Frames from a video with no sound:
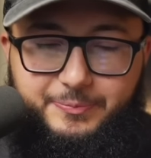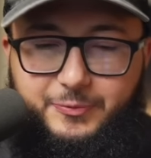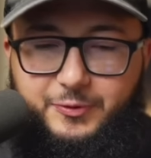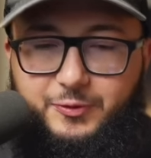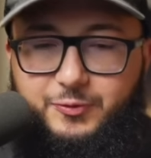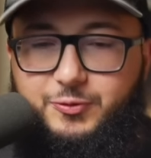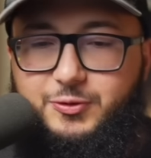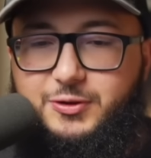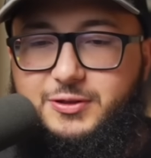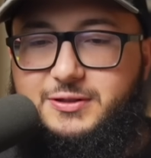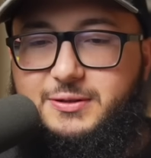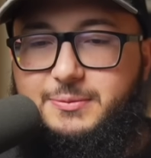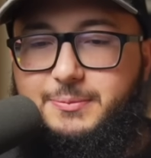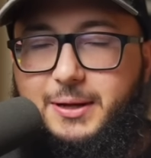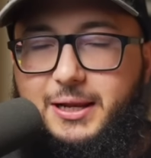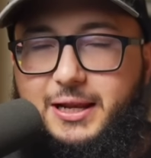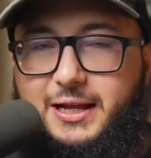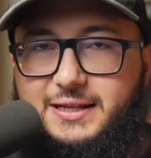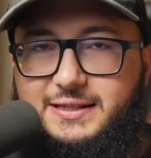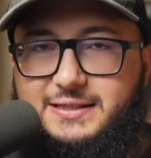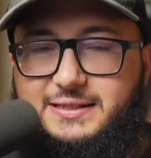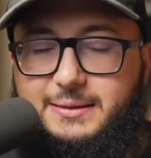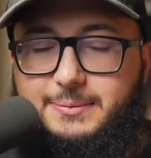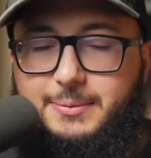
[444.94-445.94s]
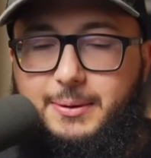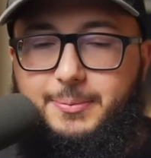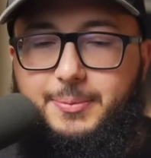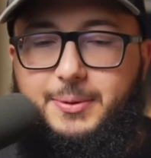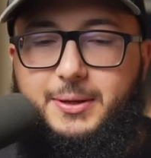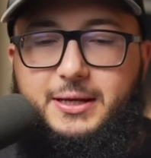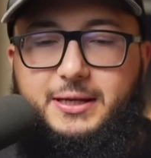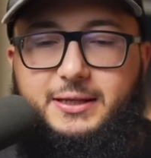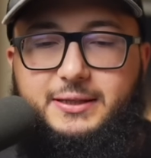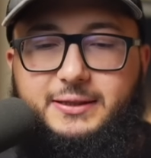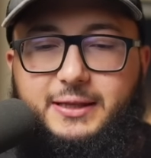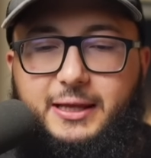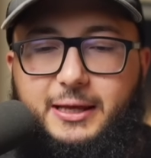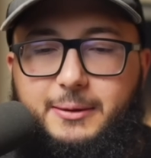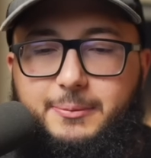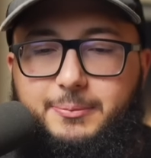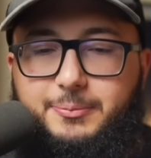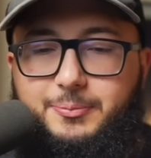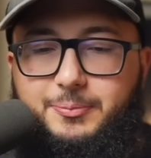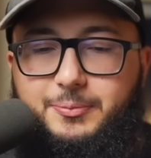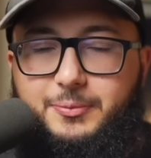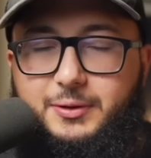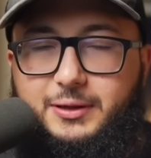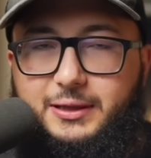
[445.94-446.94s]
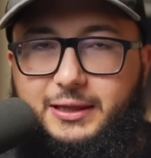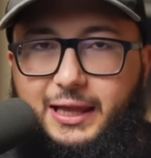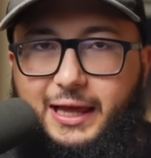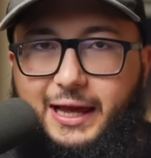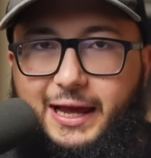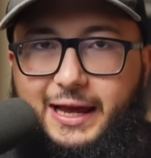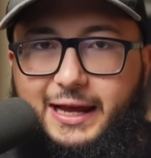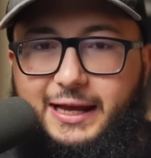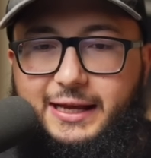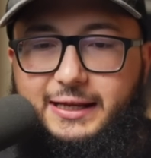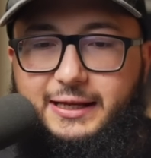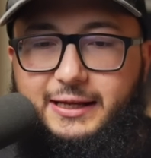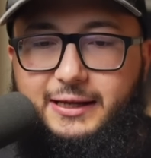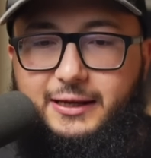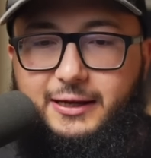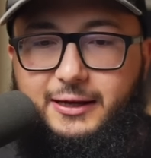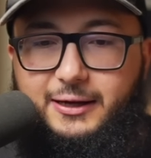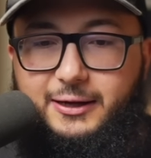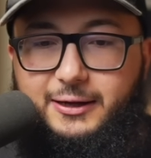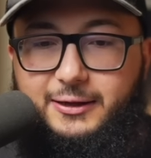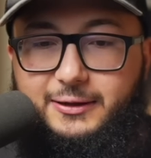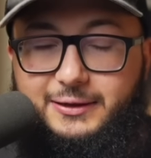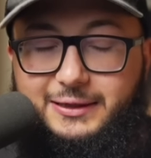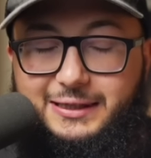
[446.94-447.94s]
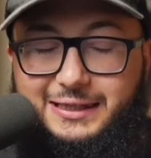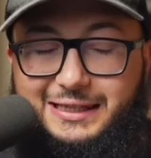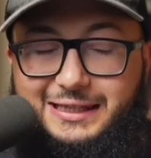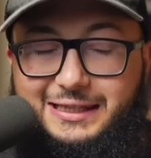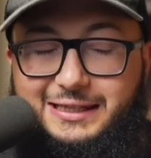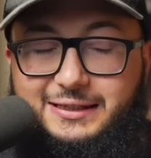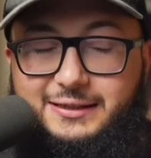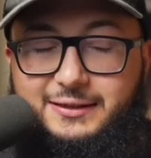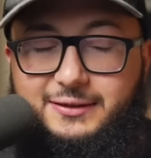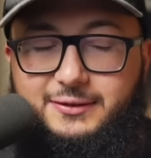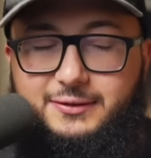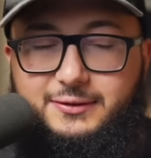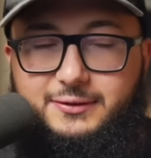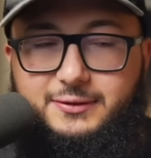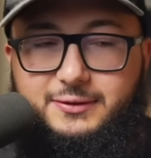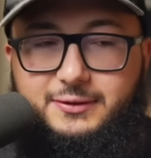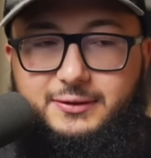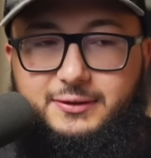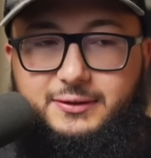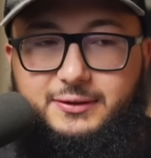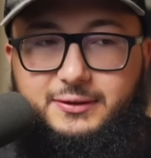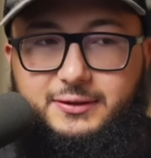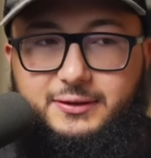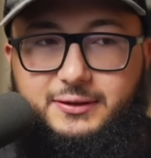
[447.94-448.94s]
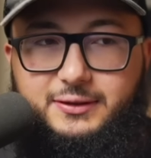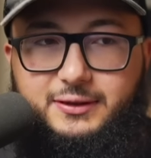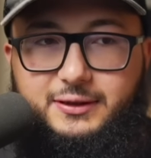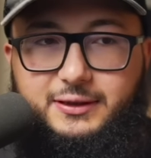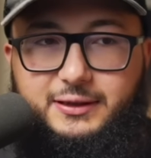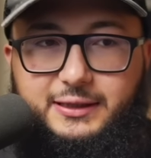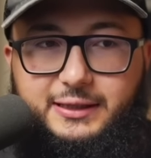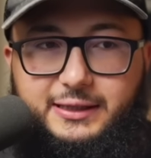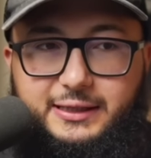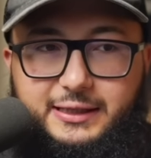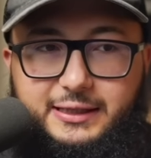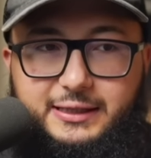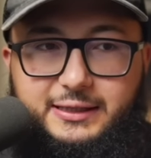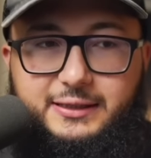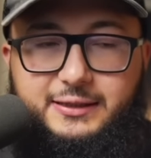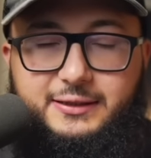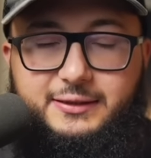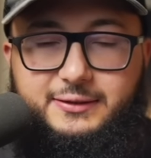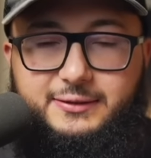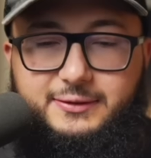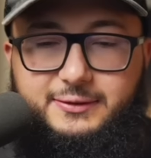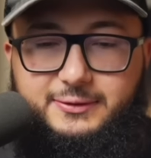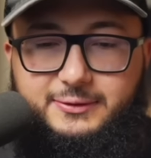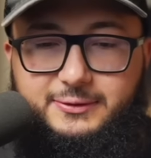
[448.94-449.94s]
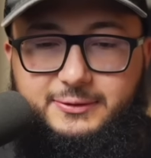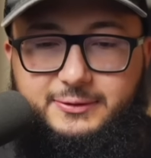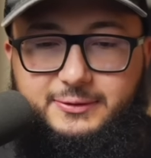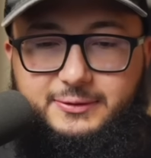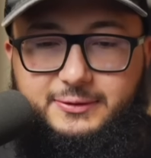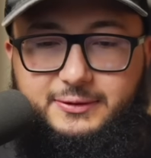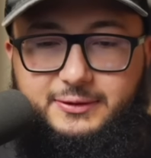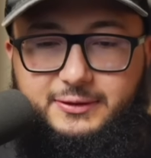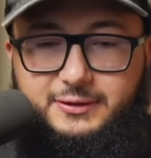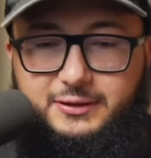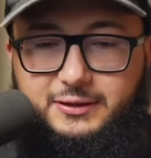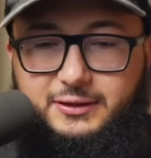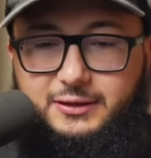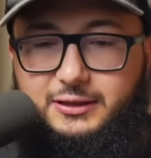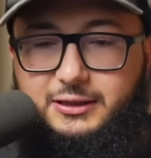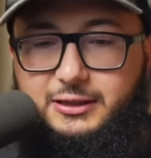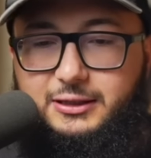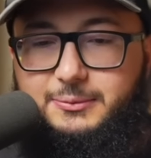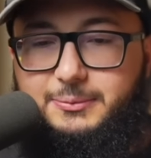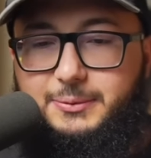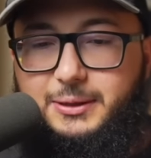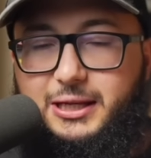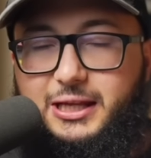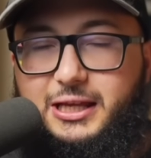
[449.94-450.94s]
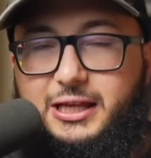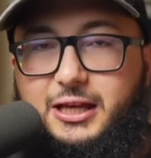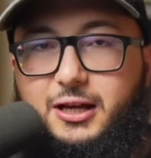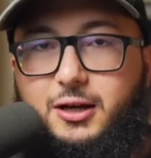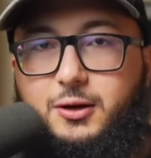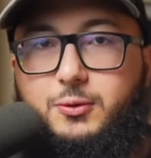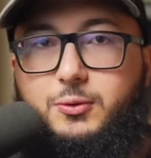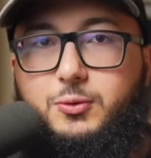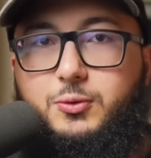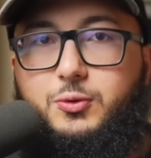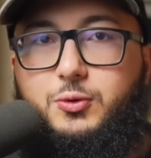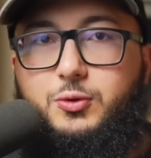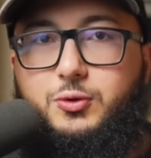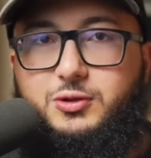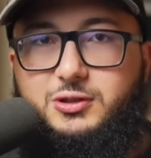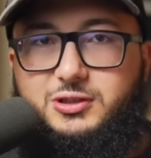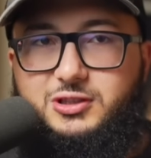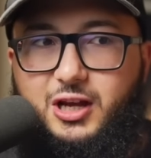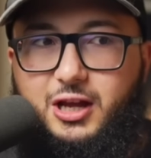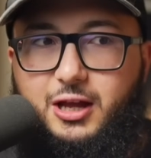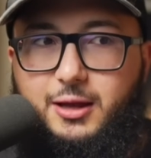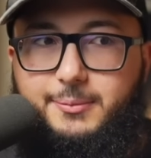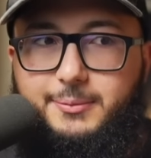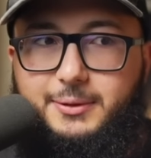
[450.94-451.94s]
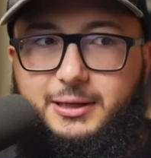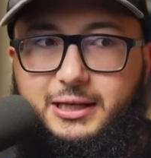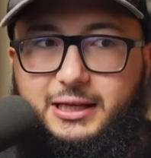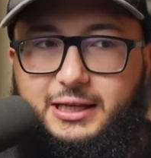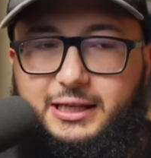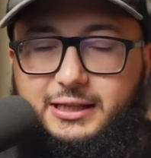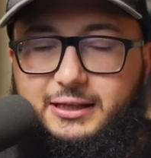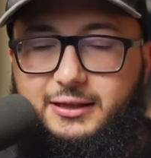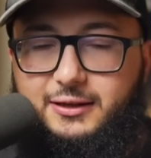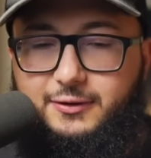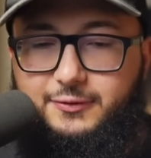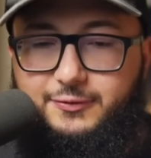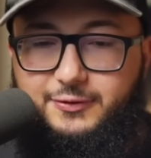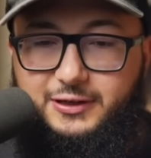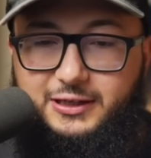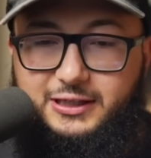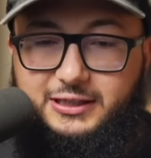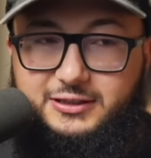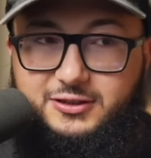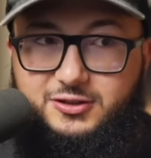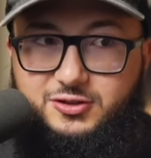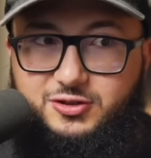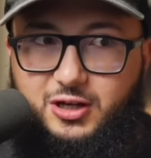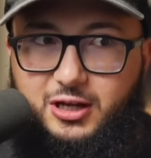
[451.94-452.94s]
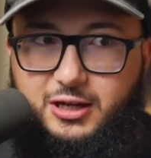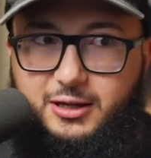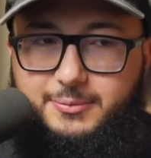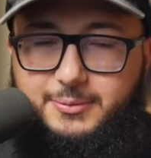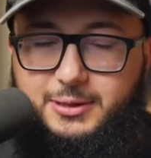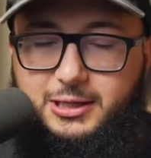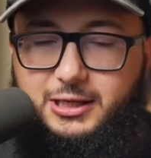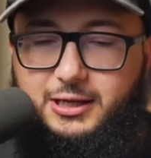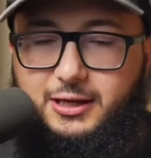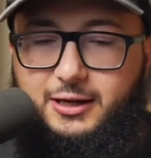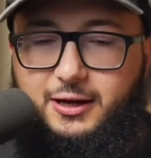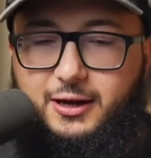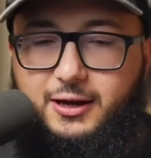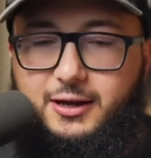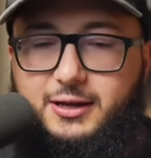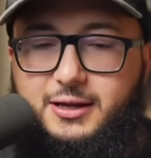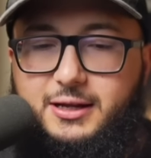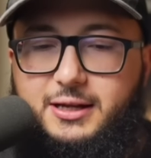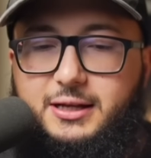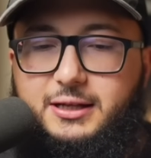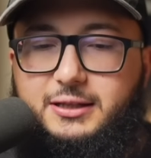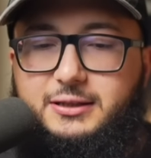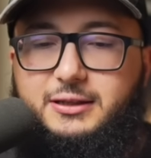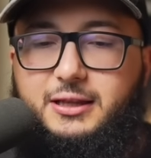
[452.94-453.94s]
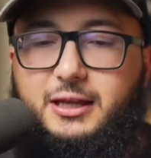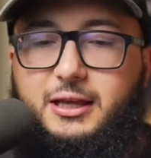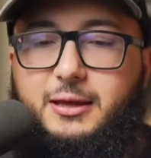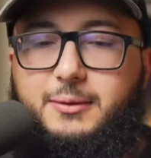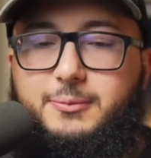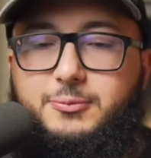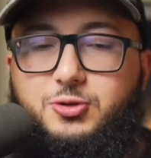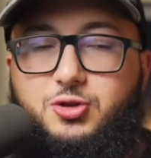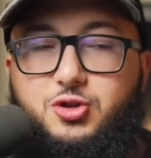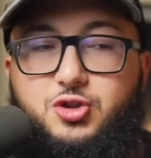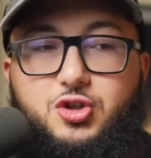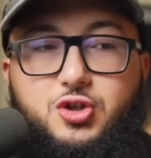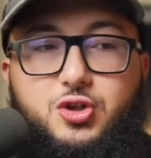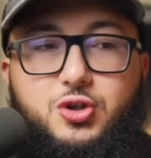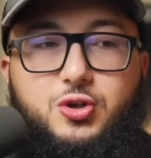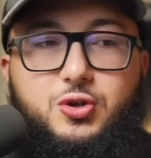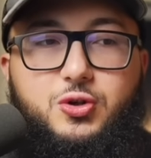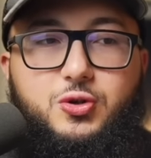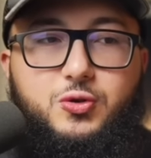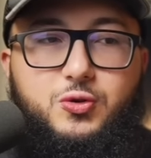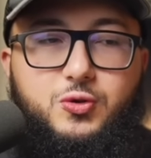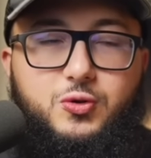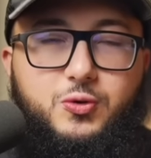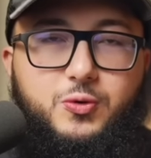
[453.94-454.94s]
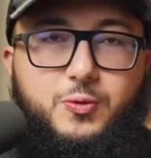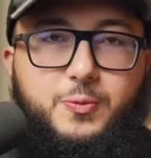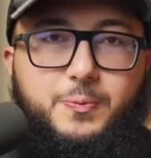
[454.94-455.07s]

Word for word: reason معناها سبب طيب لا, ليد ليد ليد معناها يقود جاي من لي فالليدر جايه منها طيب due